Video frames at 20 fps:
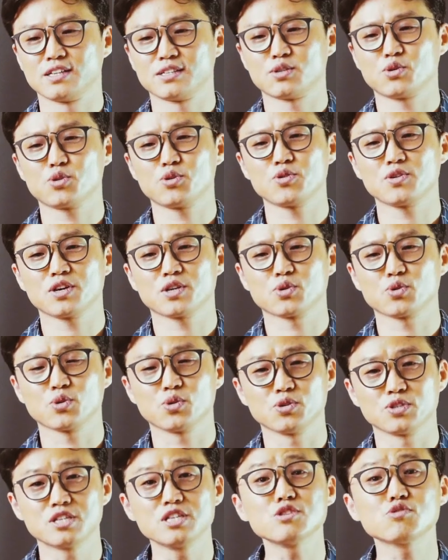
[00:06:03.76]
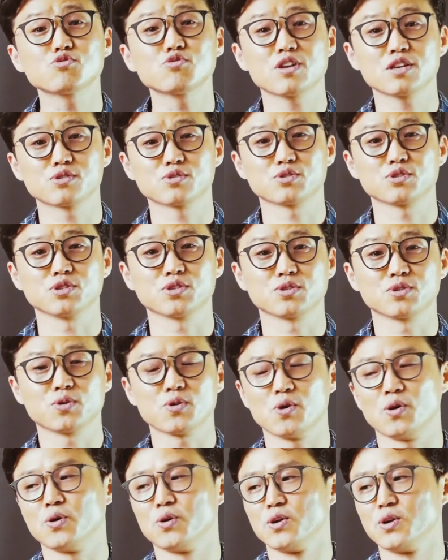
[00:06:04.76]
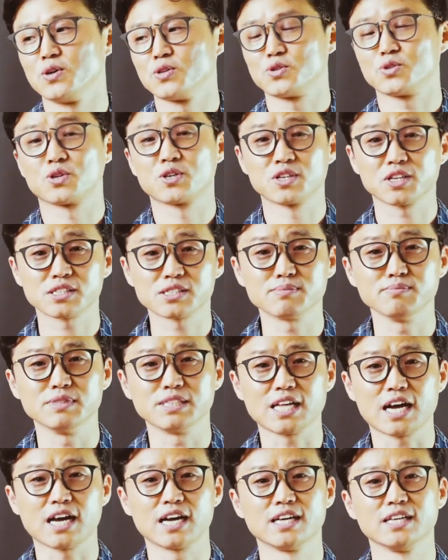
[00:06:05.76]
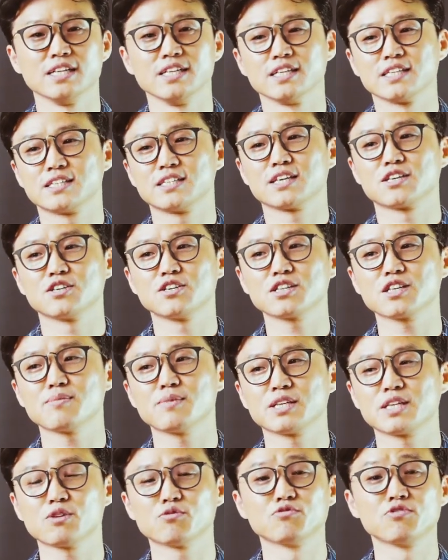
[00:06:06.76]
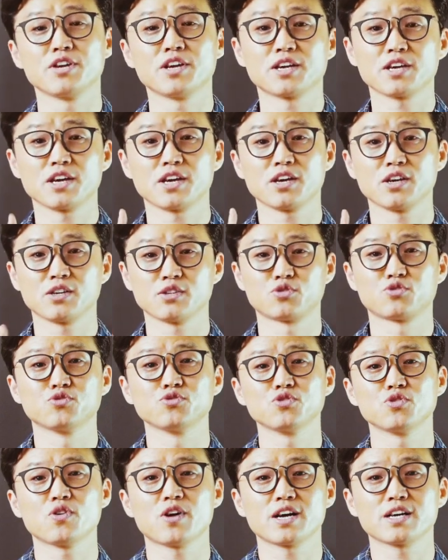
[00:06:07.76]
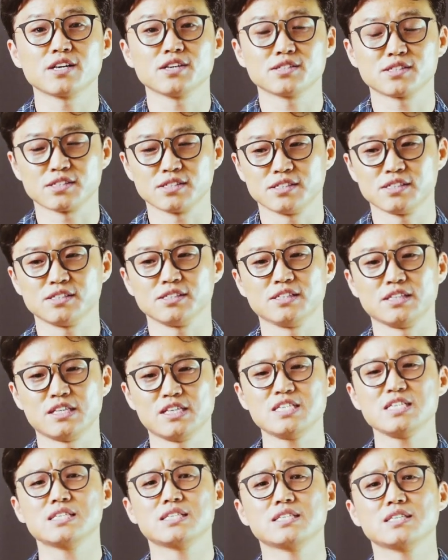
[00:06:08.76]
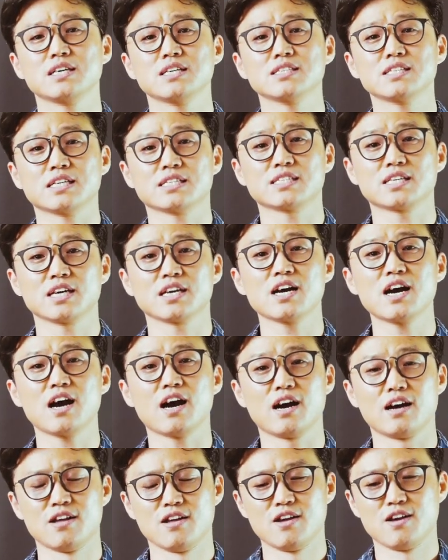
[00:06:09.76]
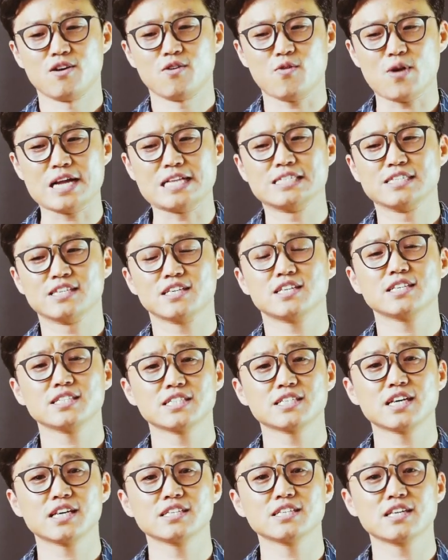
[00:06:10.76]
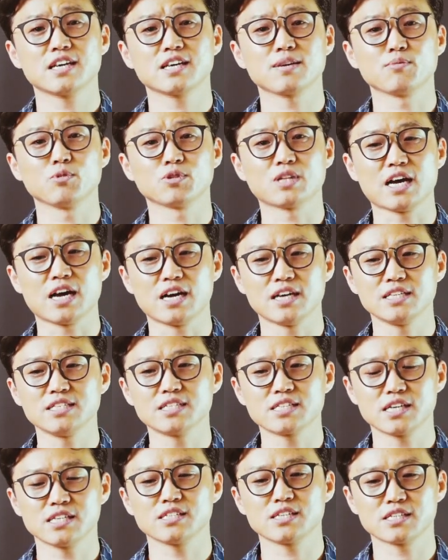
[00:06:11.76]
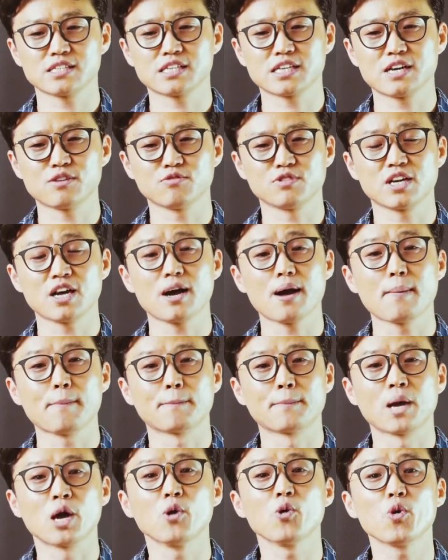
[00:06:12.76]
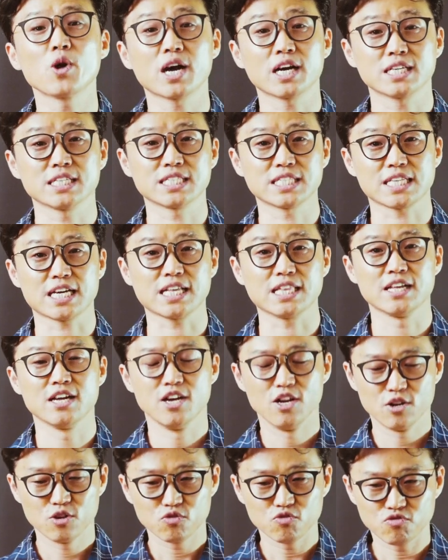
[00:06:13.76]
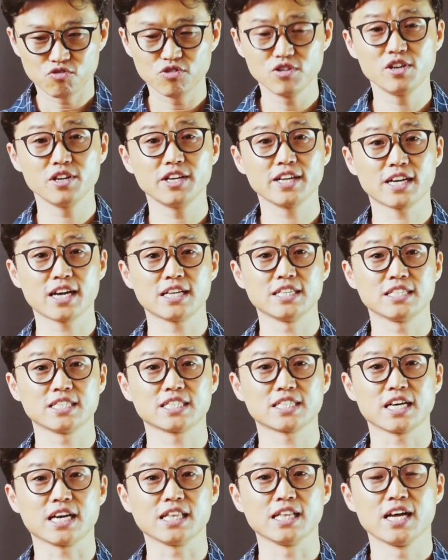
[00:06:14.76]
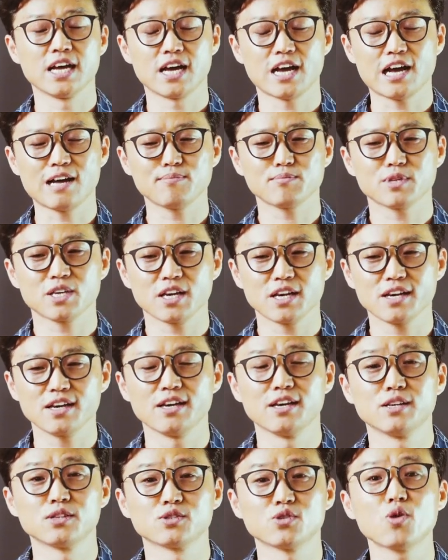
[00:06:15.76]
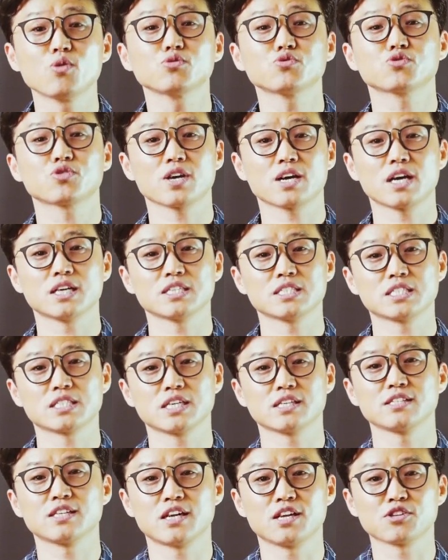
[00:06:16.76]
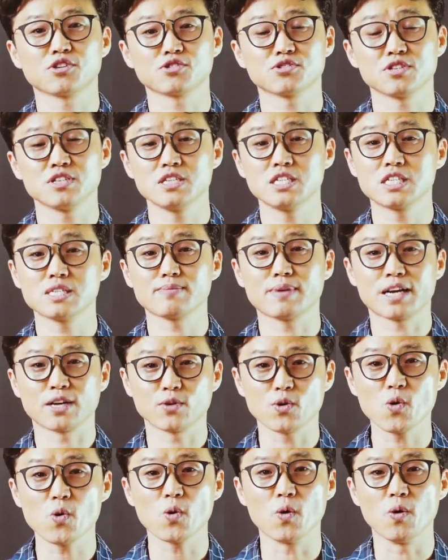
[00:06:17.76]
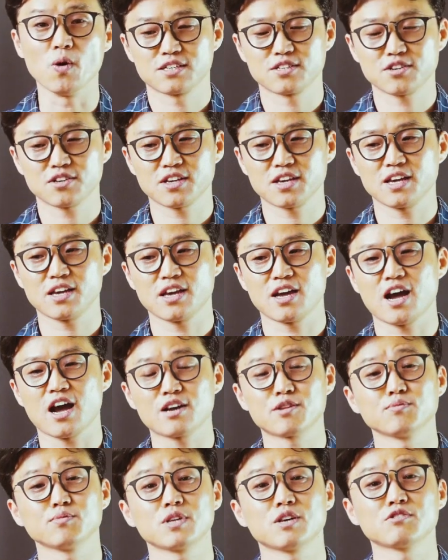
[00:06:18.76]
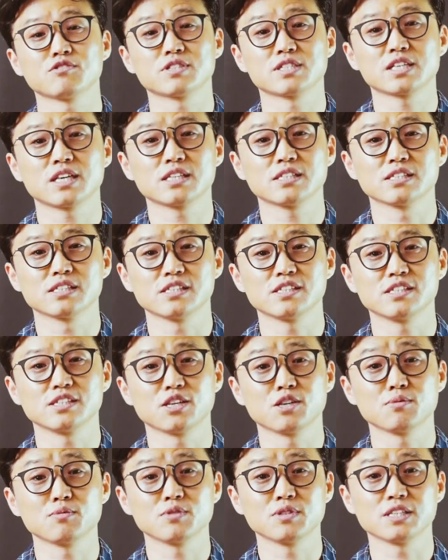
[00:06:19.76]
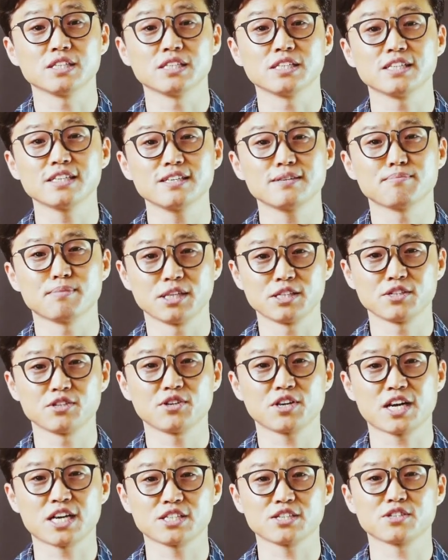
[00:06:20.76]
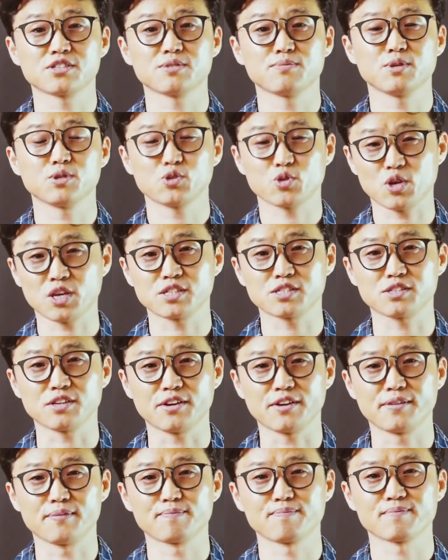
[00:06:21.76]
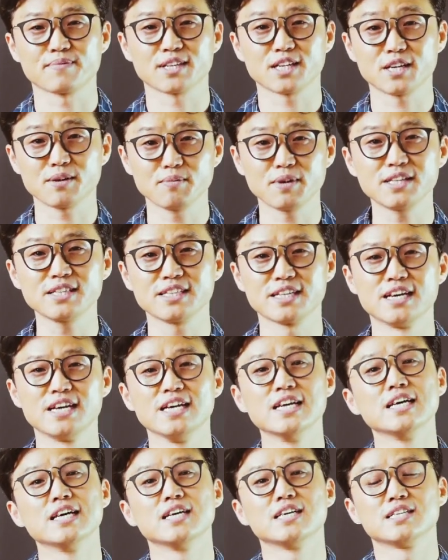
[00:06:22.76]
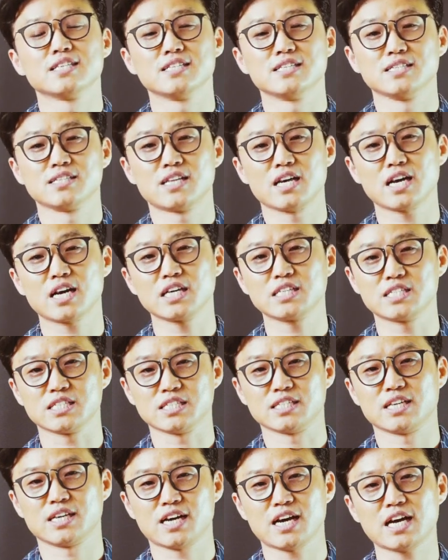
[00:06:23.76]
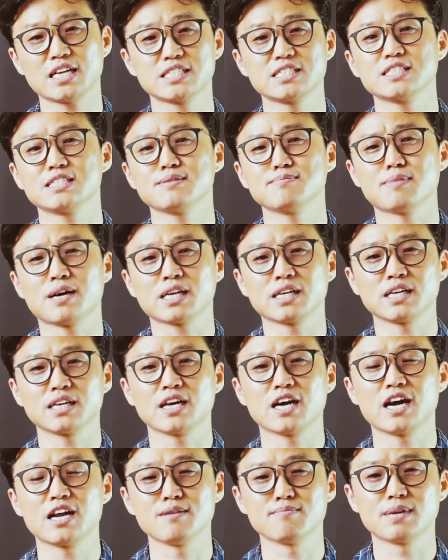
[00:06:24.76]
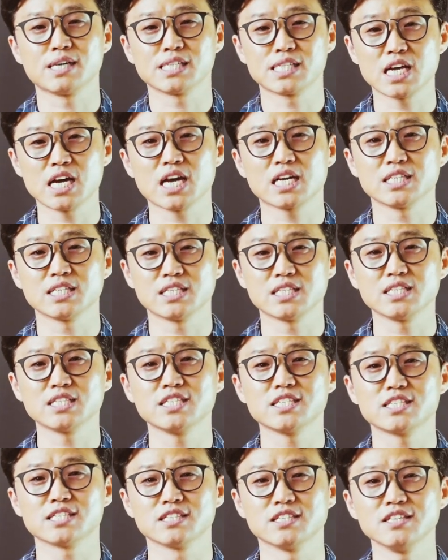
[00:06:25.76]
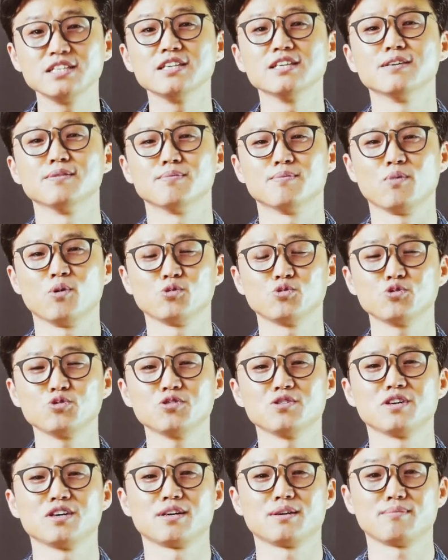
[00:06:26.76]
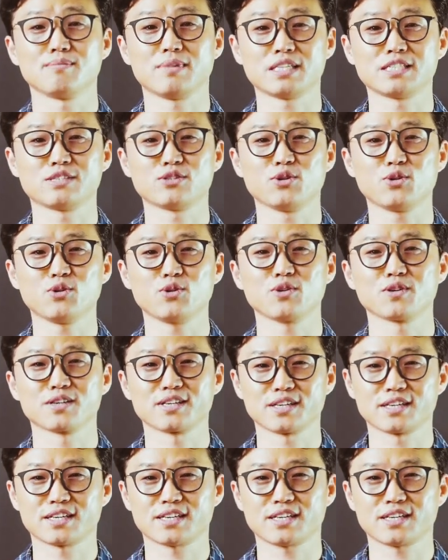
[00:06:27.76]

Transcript: 서로에게 또 실수할 수도 있고 또 그렇습니다. 근데 그럴 때마다 우리에게 중요한 것은 이 시간 자체가 완전한 시간이라기보다 이 시간 자체가 우리가 배워가는 시간, 훈련해가는 시간, 함께 성숙해가는 시간이라는 것을 잊지 말고 그렇게 아름다운 시간들을 여러분들이 만들어 가셨으면 좋겠어요. 그러면 이 세 가지 하지 말아야 할 말 세 가지 시리즈를 모두 마치도록